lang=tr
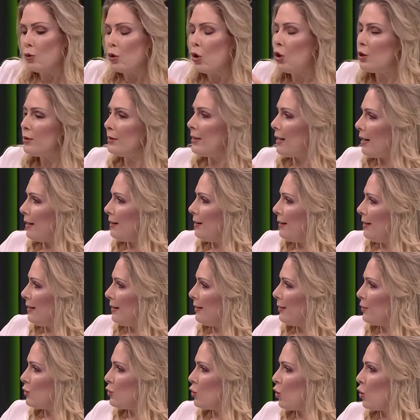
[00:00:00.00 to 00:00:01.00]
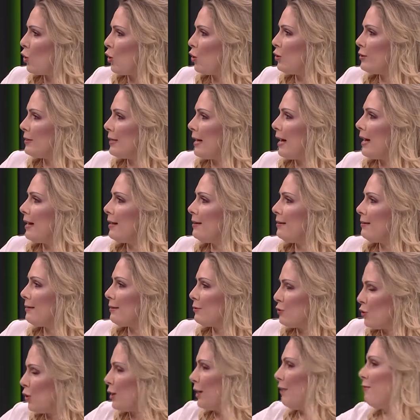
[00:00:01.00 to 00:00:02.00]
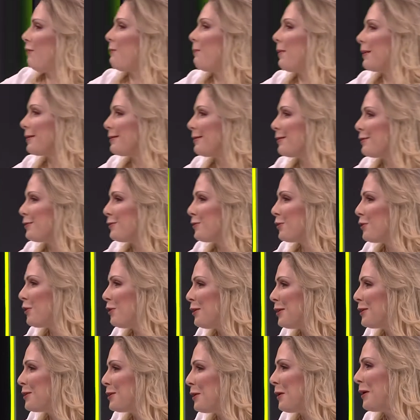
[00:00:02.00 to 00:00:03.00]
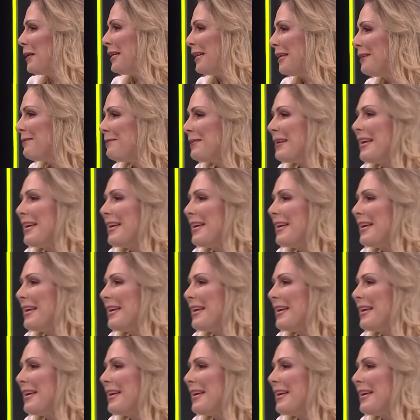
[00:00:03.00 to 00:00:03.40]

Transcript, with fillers: konularla ilgili çok özel, çok kafa patlatıyor öyle söyleyeyim.